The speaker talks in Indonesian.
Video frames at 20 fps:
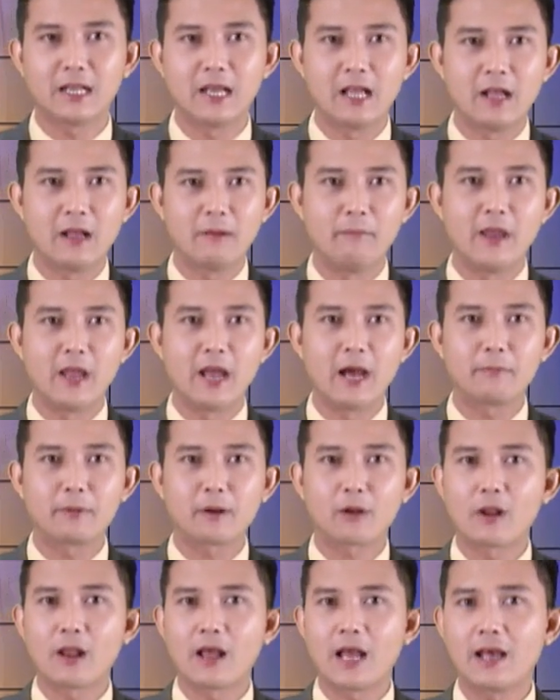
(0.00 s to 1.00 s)
bea
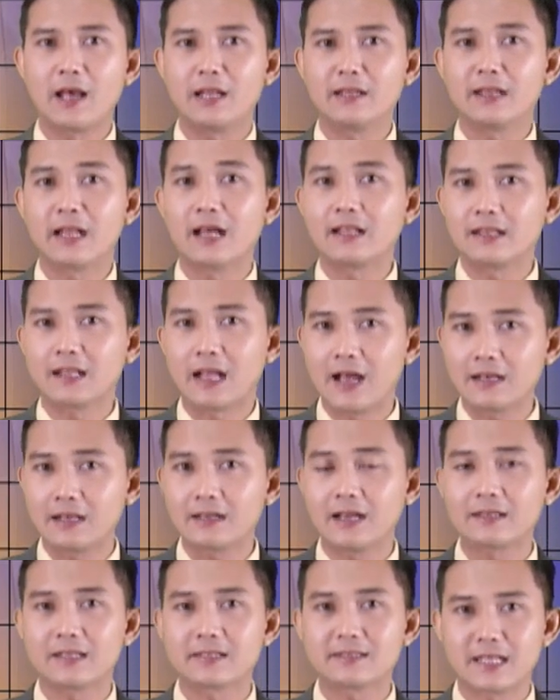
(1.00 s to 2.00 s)
at hak
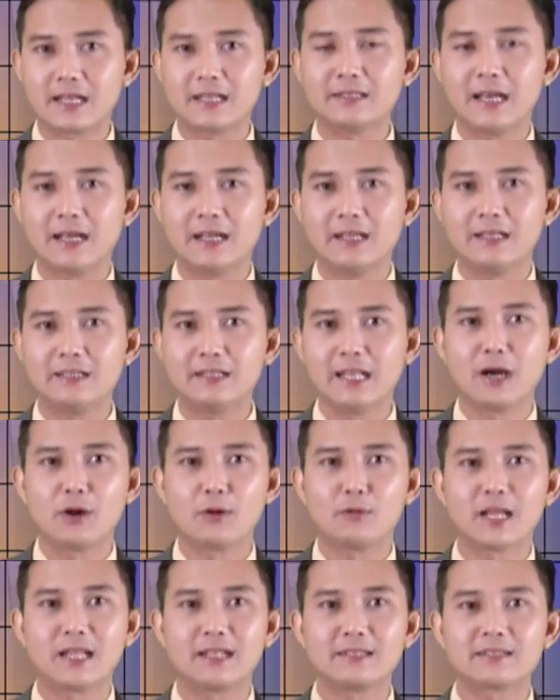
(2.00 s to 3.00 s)
atas tanah dan
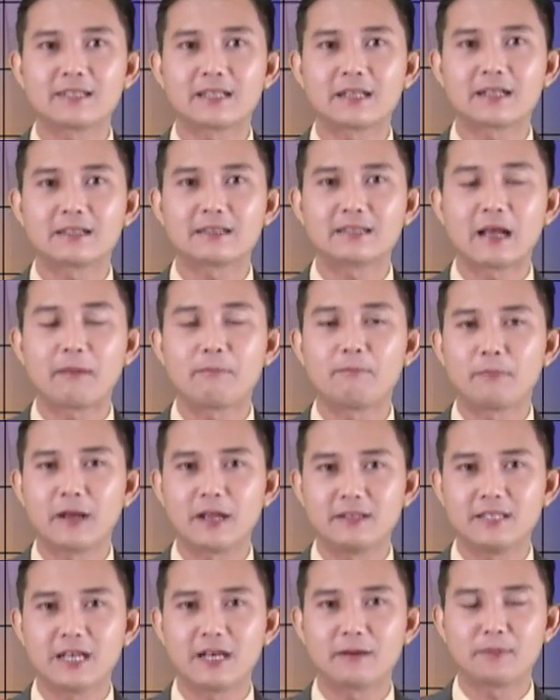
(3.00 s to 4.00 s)
bangunan serta
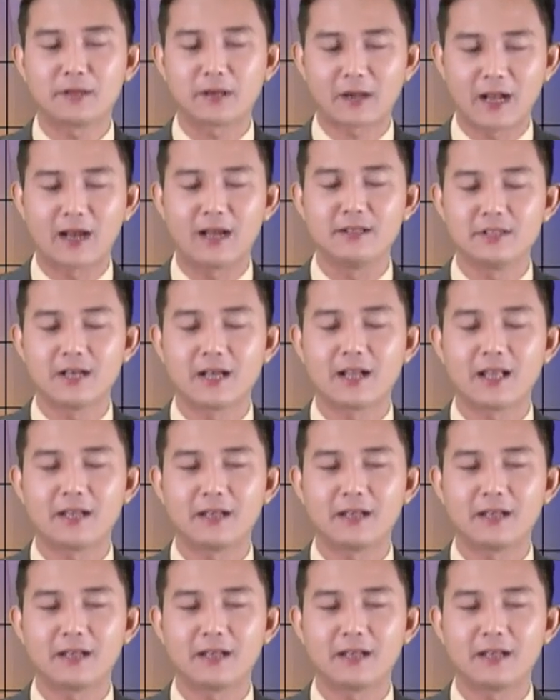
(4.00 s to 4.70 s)
pajak penerangan jalan.